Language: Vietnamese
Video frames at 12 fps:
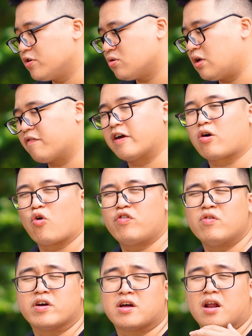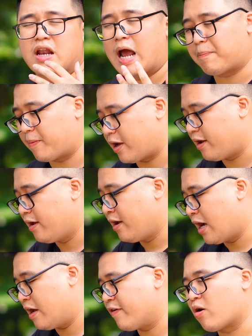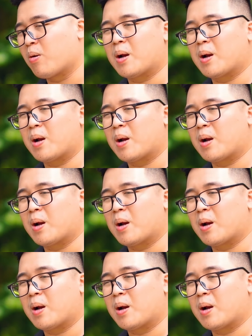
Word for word: ví dụ như là phải có view phải thật là đẹp này, hay là phải có